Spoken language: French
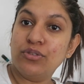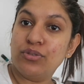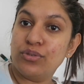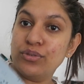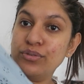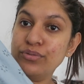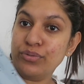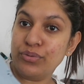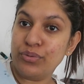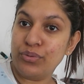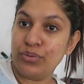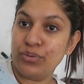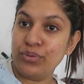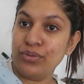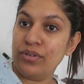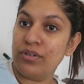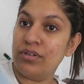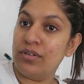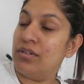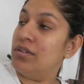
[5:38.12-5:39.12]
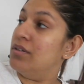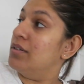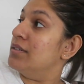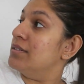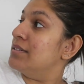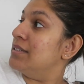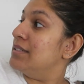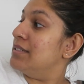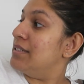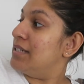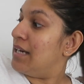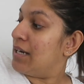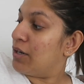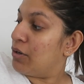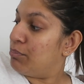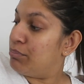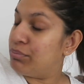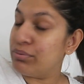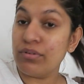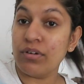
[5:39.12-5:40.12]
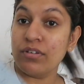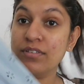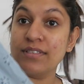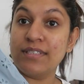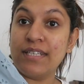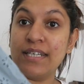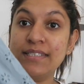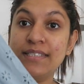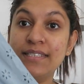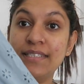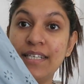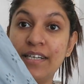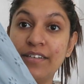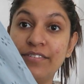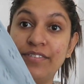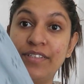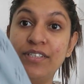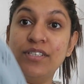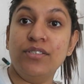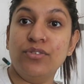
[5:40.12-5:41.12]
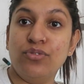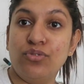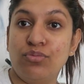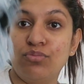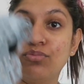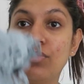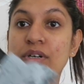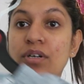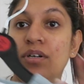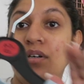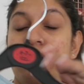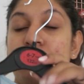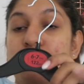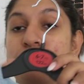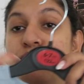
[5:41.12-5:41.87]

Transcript: Sauf que euh, c'était la plus grande taille qu'il y avait, du moins euh,